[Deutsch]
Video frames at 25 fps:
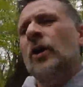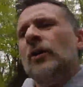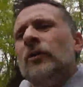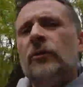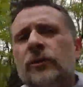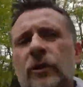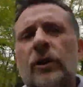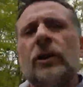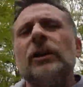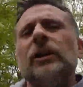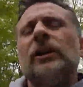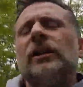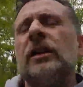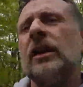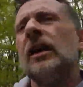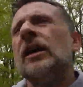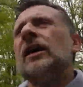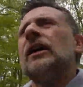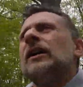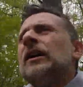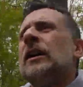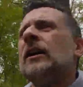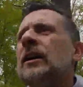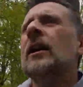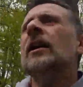Wirklich
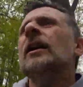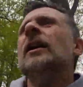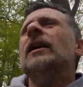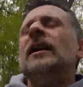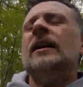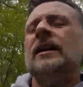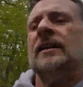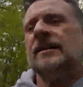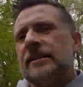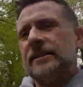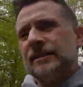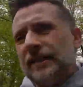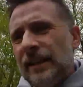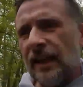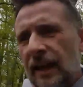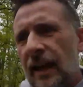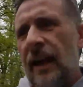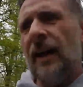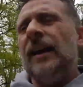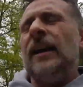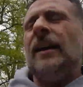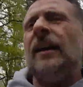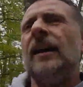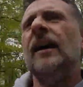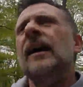sehr
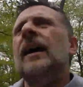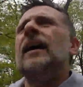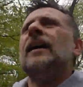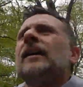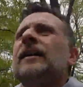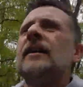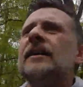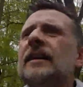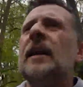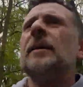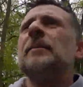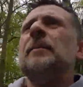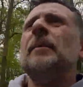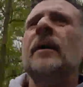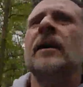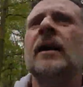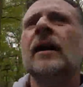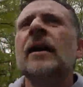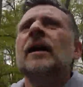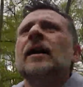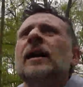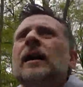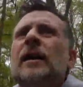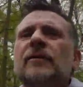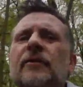angenehm
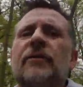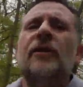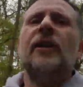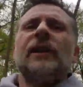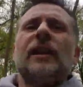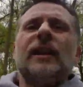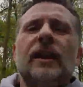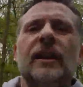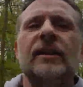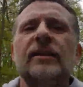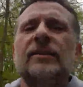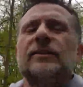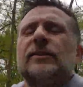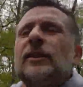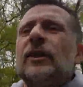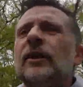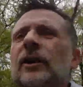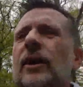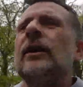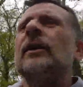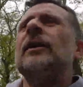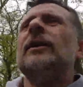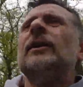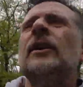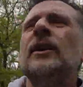im Vergleich zur
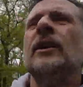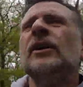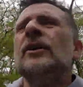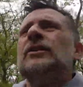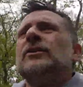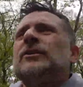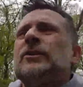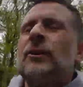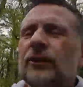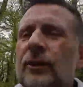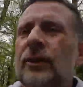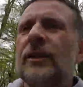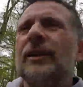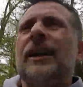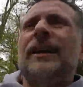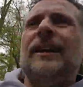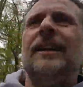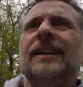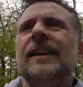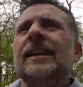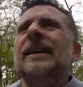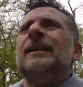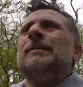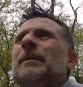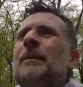
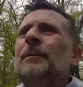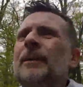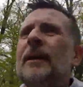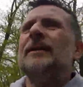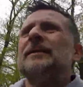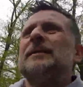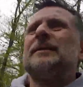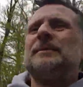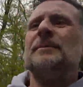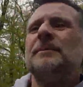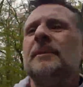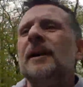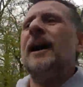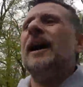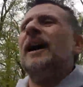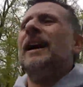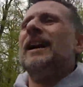Sonnenallee beim letzten Mal.